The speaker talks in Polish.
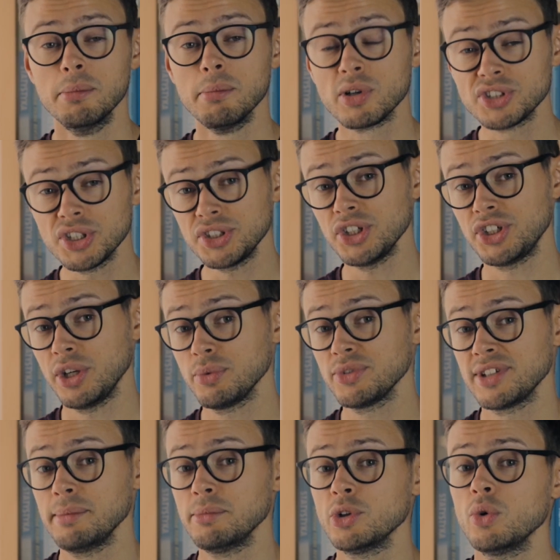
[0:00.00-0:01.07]
Możecie
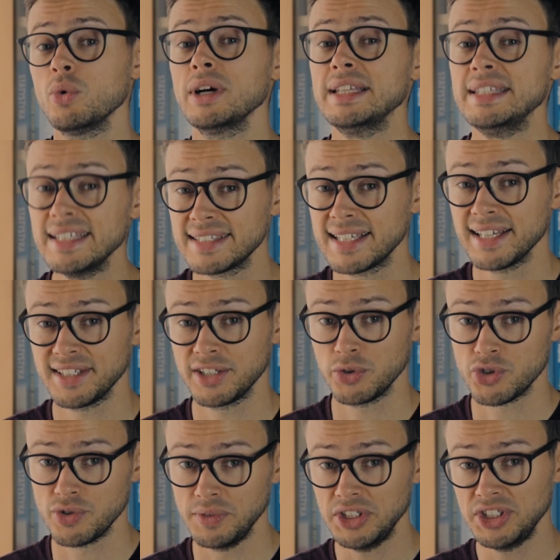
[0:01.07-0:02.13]
się ze mną nie zgadzać
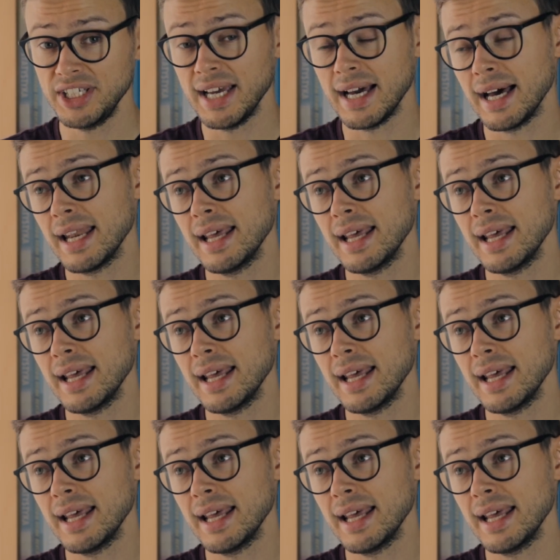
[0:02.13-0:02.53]
oczywiście,